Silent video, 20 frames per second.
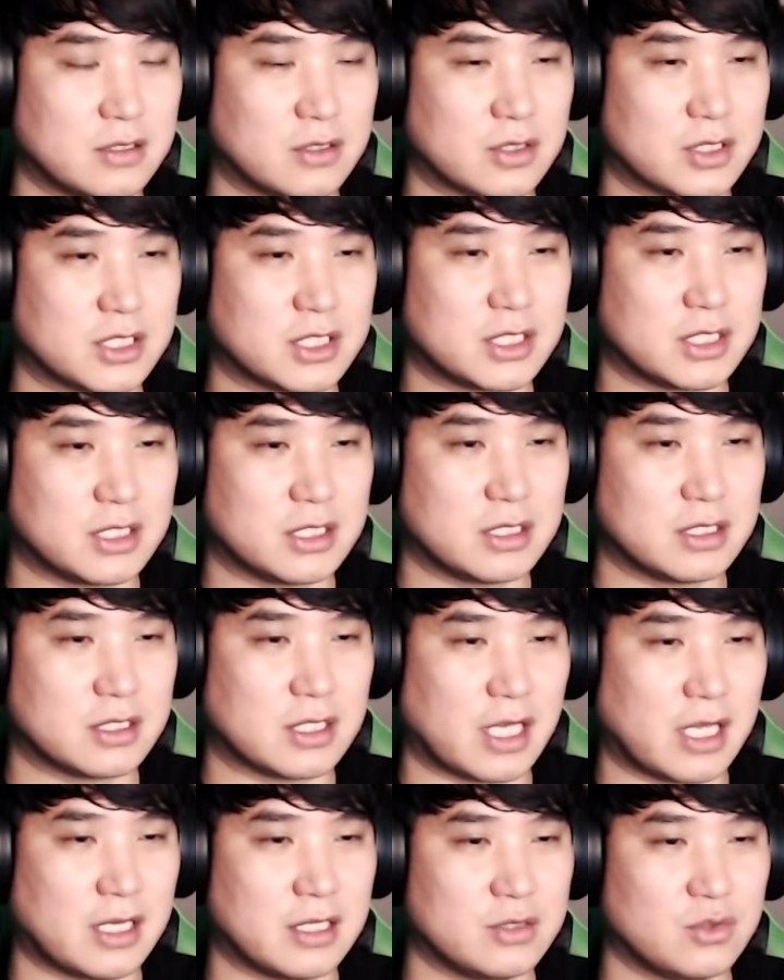역시
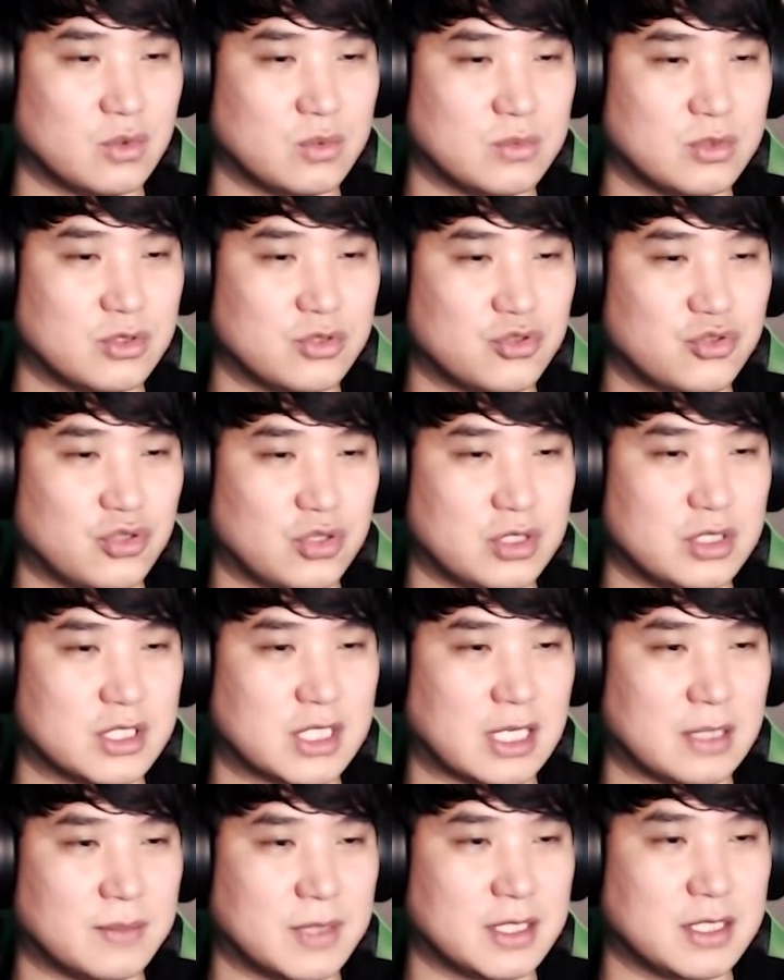애완동물은 주인을
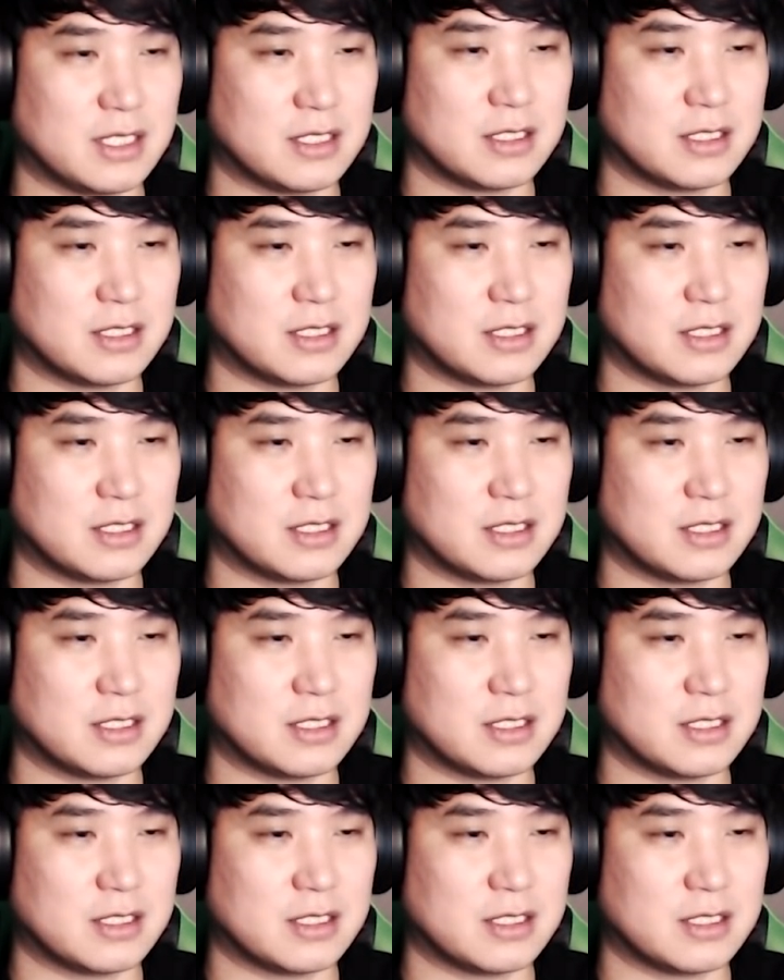잘 만나야